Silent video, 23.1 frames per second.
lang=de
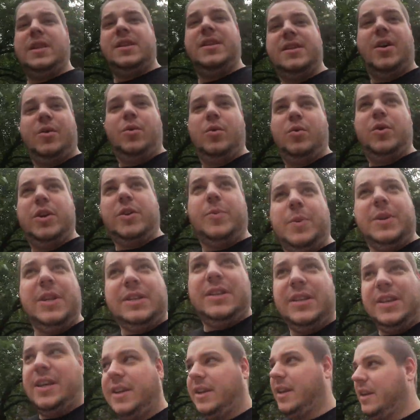Yo, ich bin
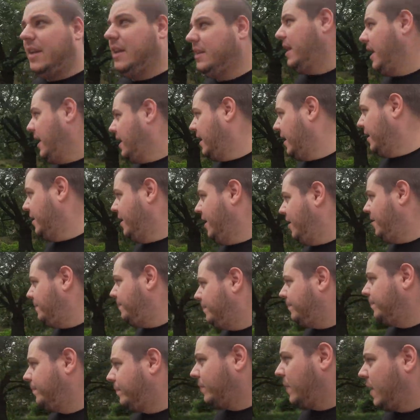jetzt hier in der Nähe der Arena.
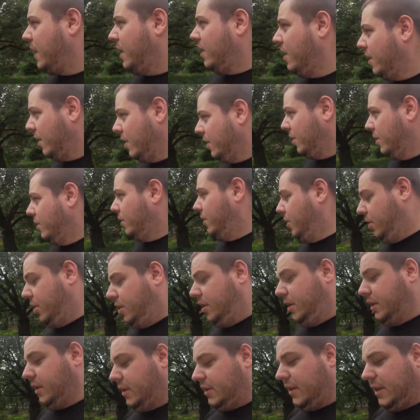
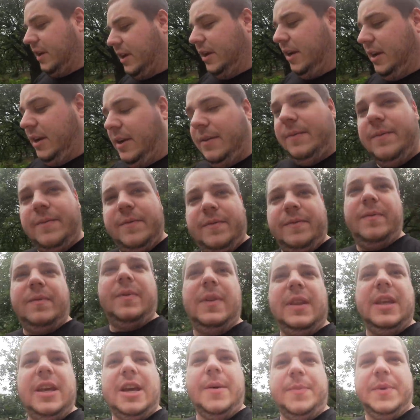Und ähm,
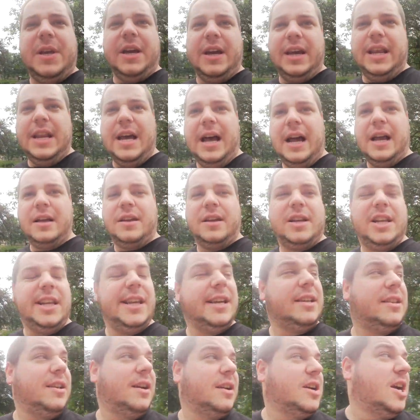ich habe die Arena
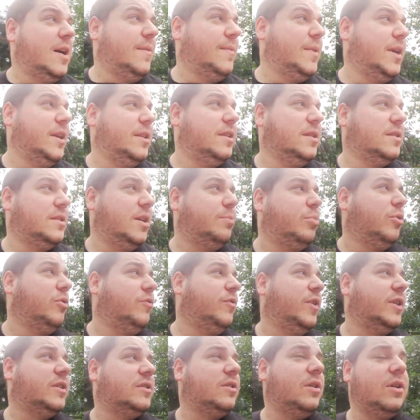angeklickt, da kam dann dieser
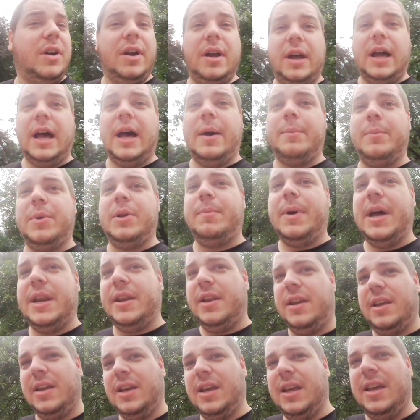Professor Humble
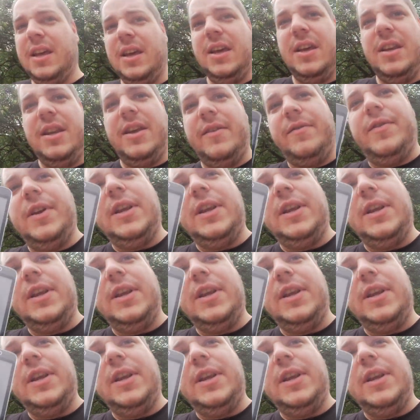Money. Der